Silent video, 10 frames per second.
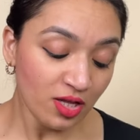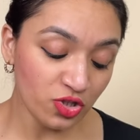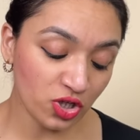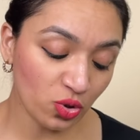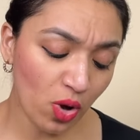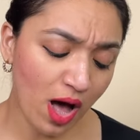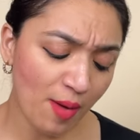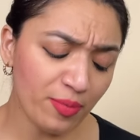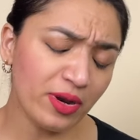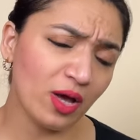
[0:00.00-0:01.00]
जिनको
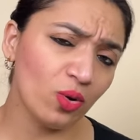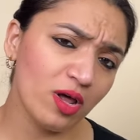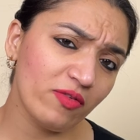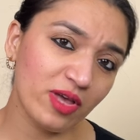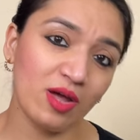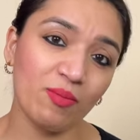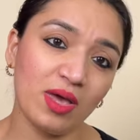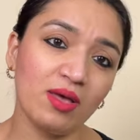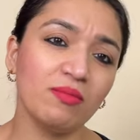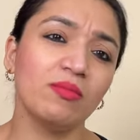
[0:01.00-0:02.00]
आप रेगुलर वेयर
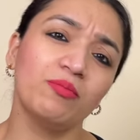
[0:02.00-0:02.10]
में